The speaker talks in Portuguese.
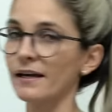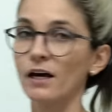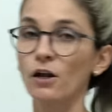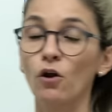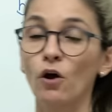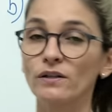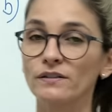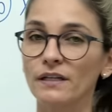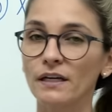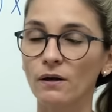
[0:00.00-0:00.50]
é a
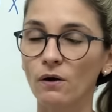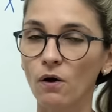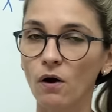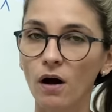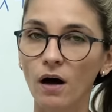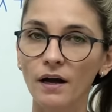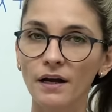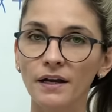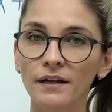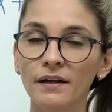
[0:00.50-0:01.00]
nossa
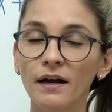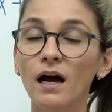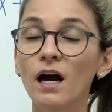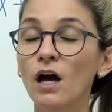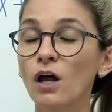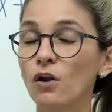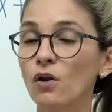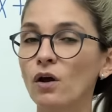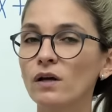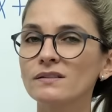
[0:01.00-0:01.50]
incógnita,
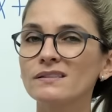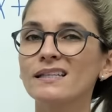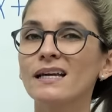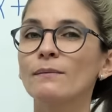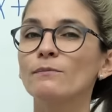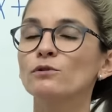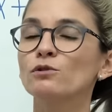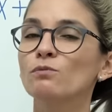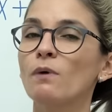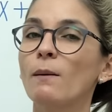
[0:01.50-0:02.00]
nós
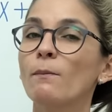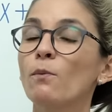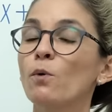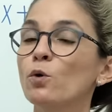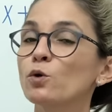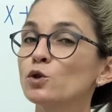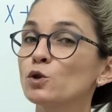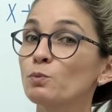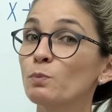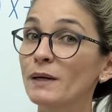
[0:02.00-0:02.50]
temos uma
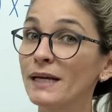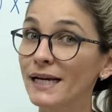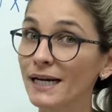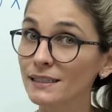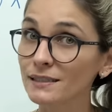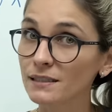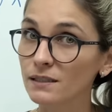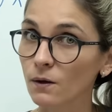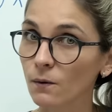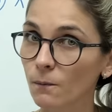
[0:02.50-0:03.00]

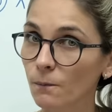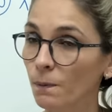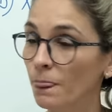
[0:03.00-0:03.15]
multiplicação.